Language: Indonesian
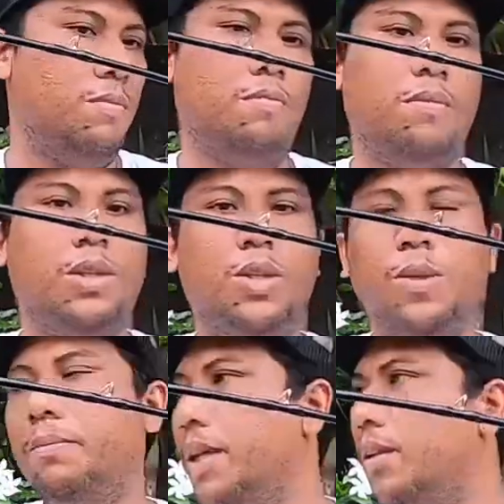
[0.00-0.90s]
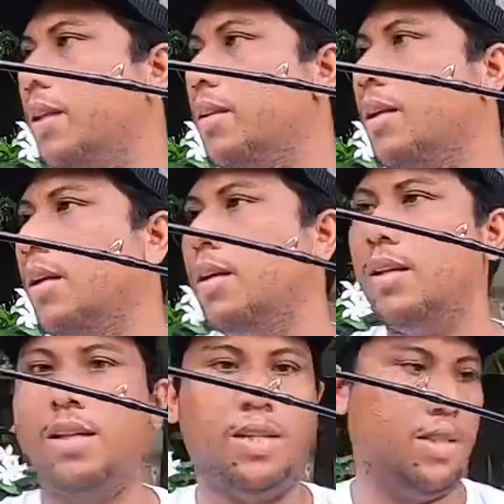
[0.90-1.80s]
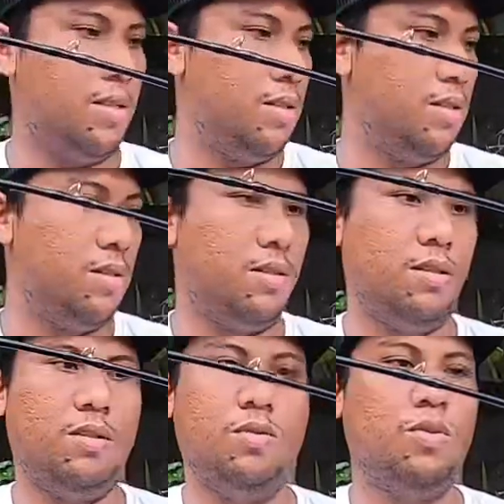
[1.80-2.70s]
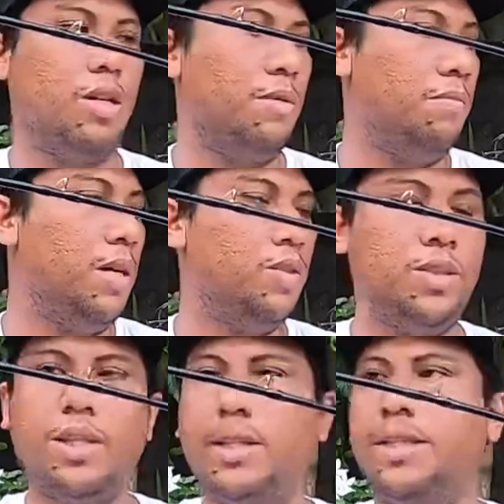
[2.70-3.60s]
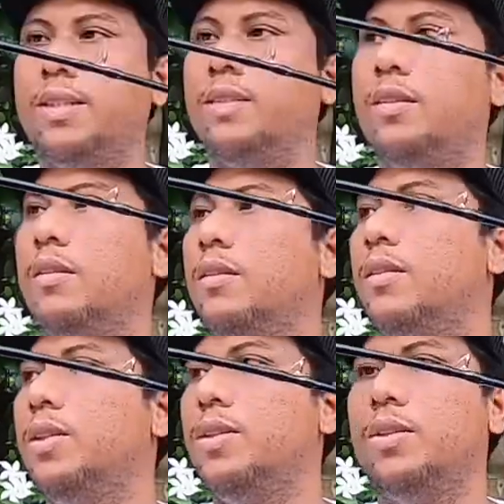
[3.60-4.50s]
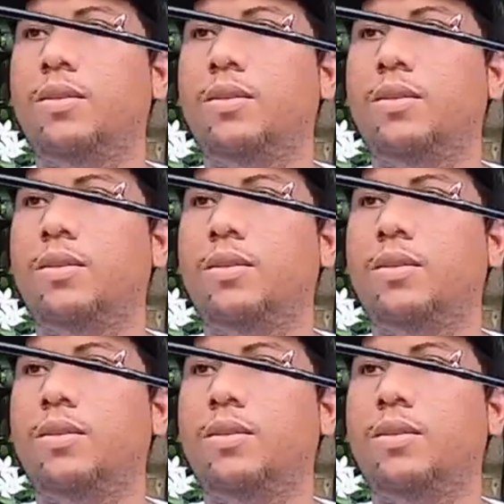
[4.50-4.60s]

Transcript: bentuk bendernya agak kurang bagus guys tuh